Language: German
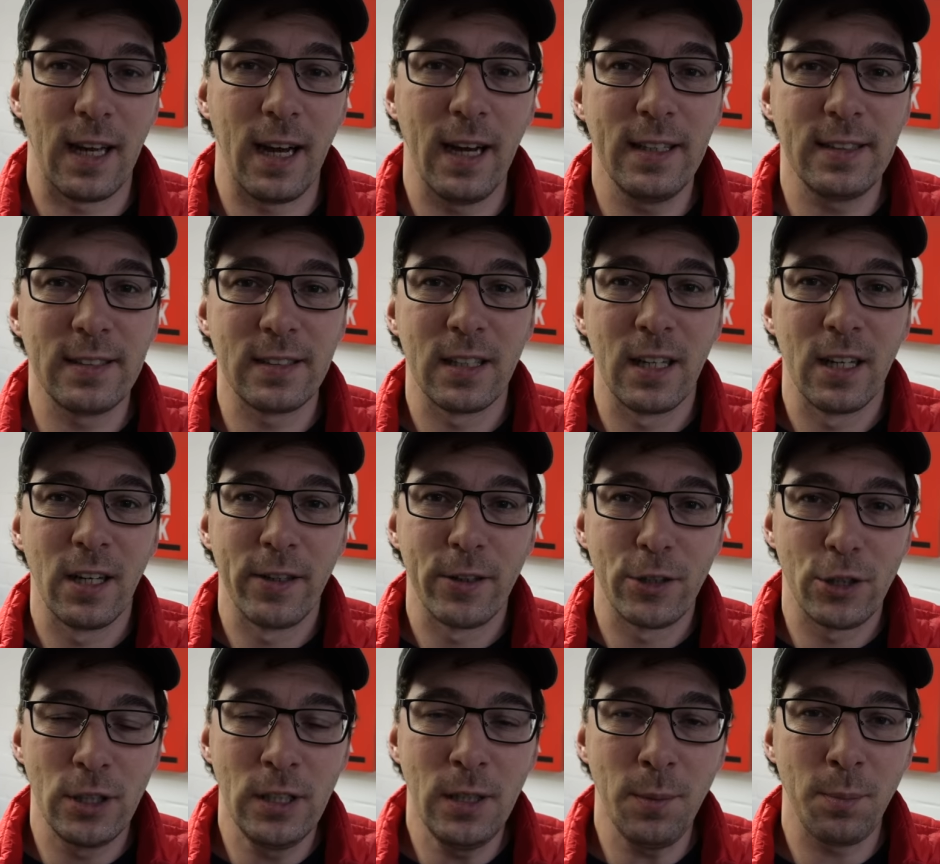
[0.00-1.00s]
heißt,
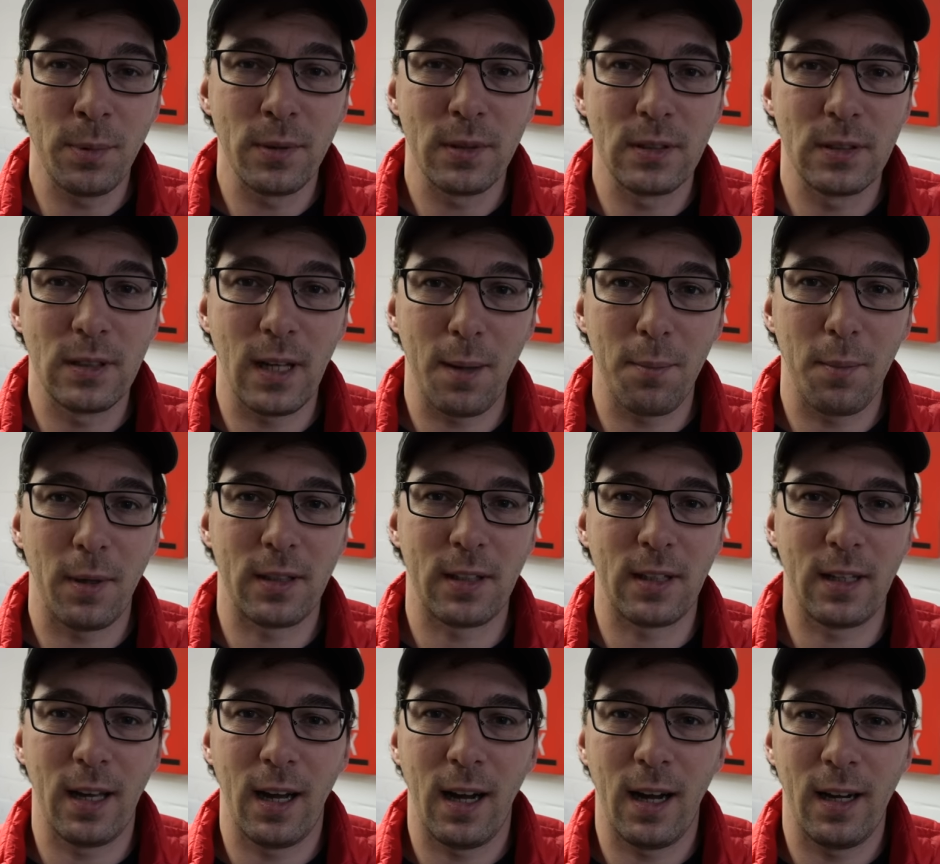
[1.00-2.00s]
schieb dein
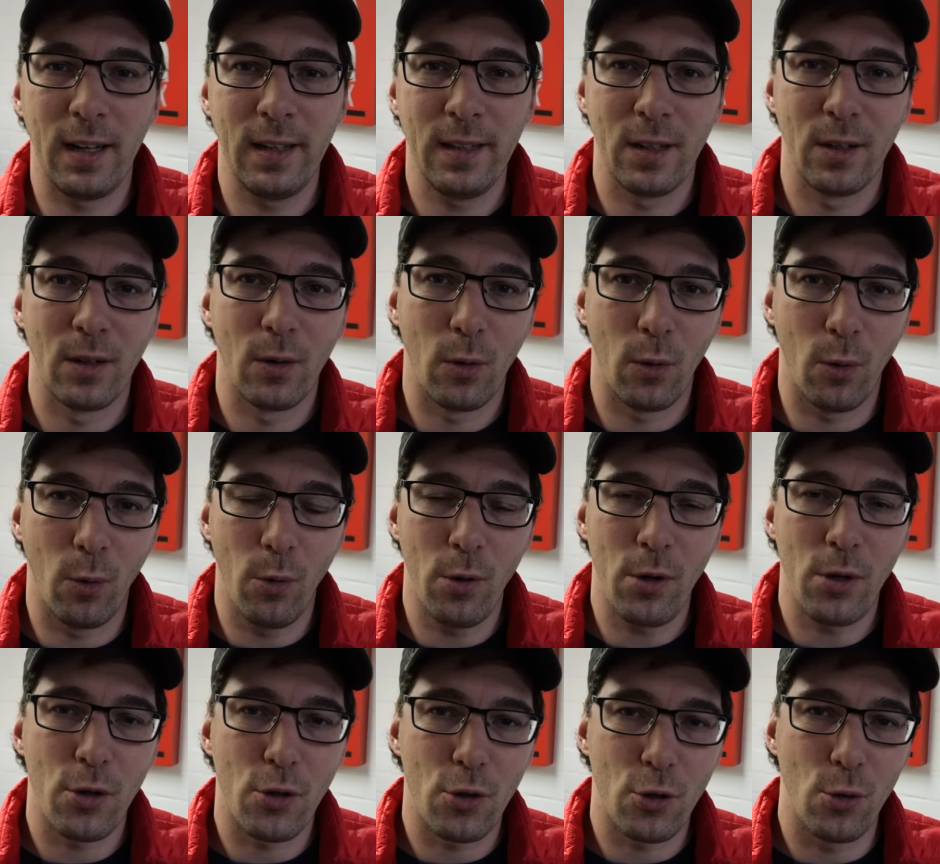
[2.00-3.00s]
Material
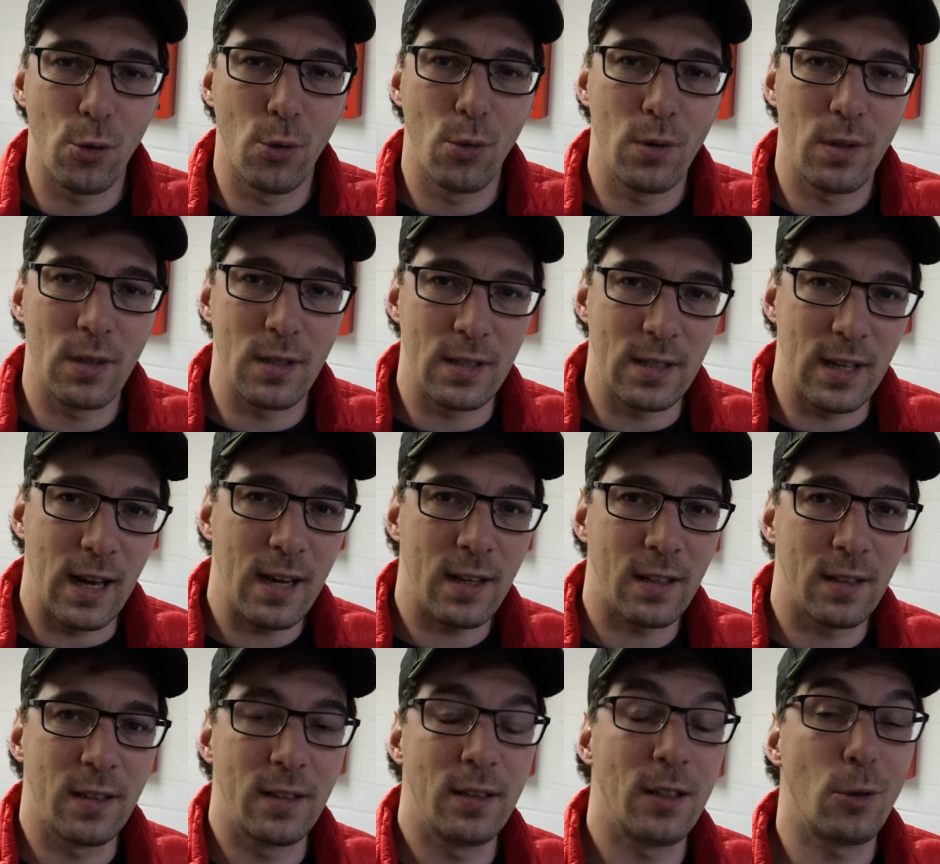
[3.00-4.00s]
ruhig, schön,
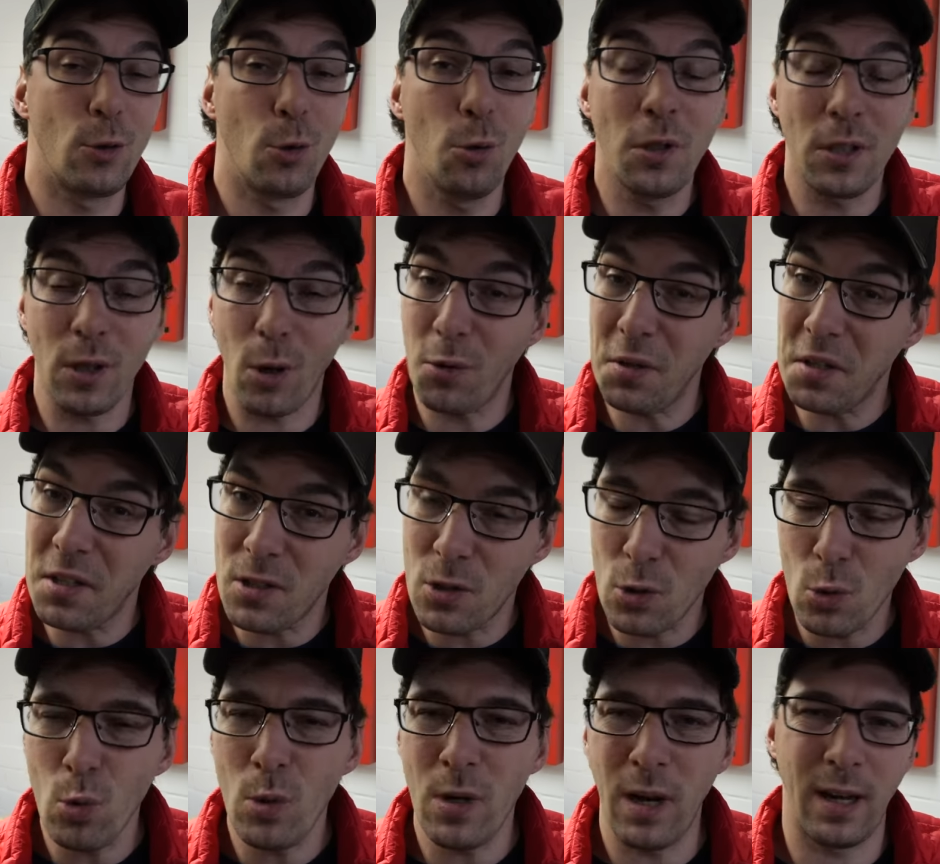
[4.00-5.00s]
sachte, natürlich auch nicht
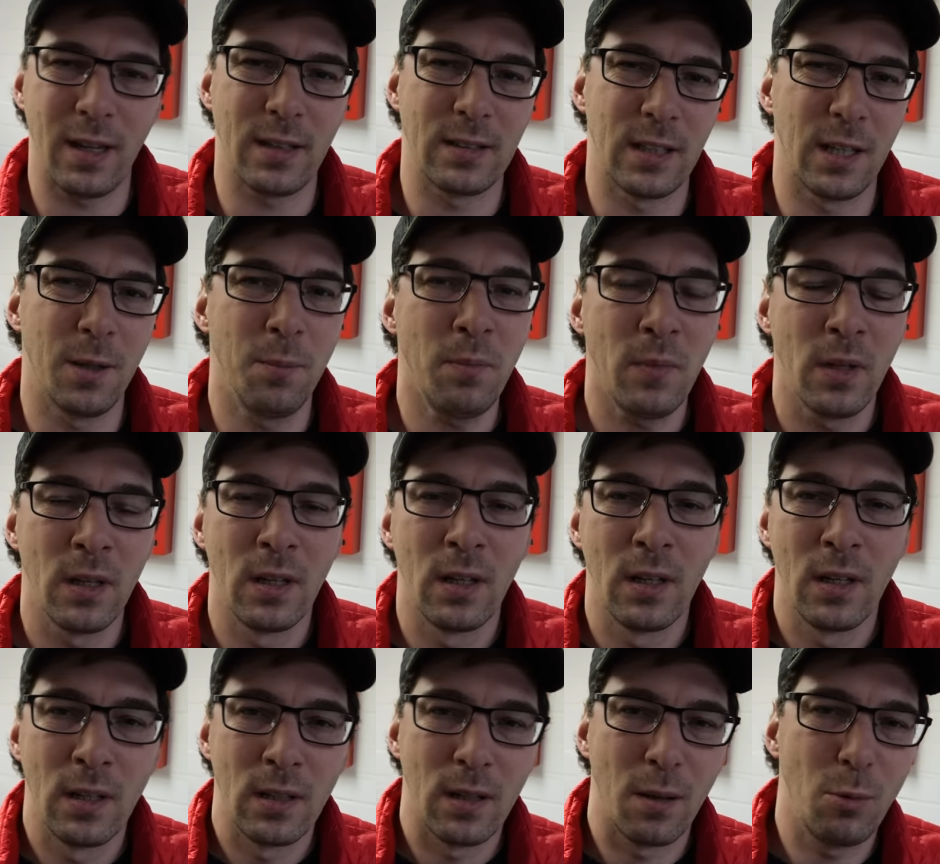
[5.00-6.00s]
zu langsam,
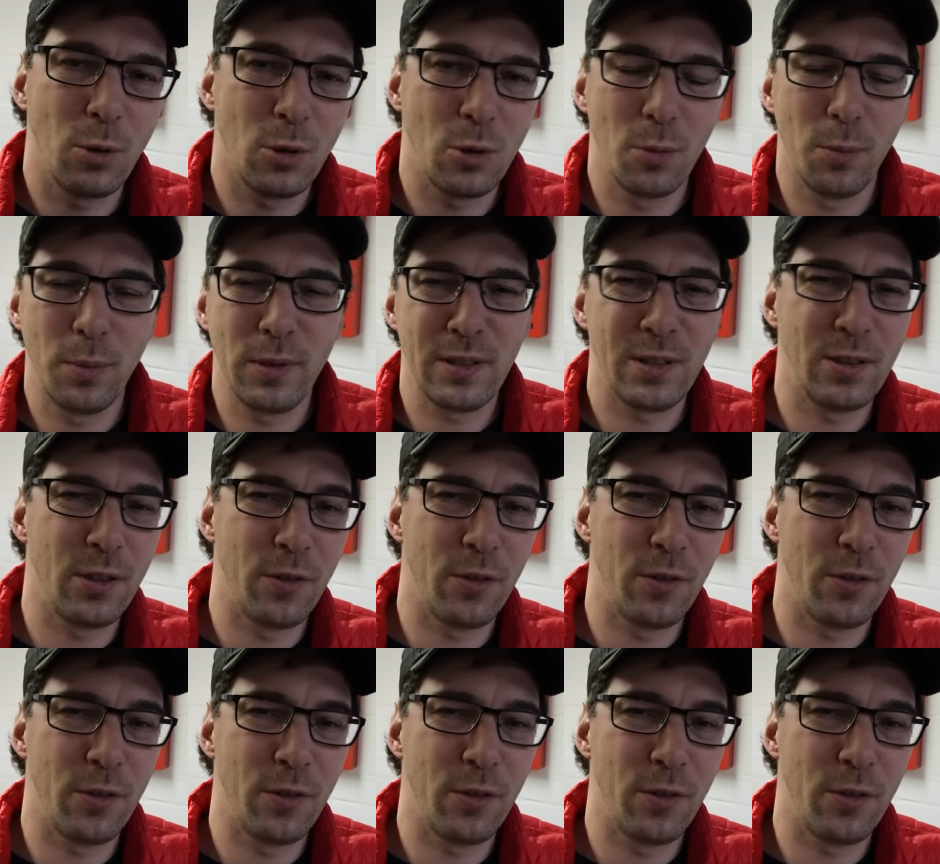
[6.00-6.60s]
da musst du ein bisschen